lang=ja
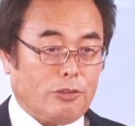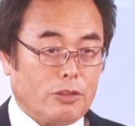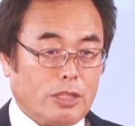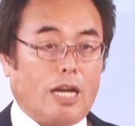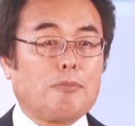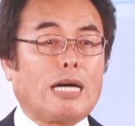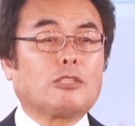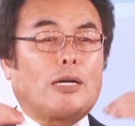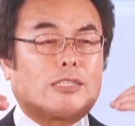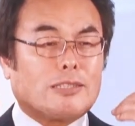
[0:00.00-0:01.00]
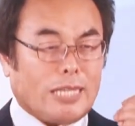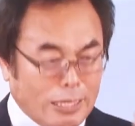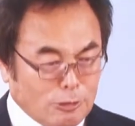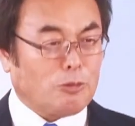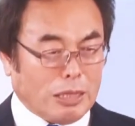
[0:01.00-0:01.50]
だからまずは伝え
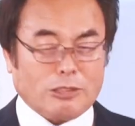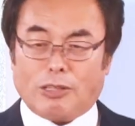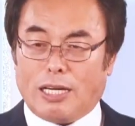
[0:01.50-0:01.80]
るのまずは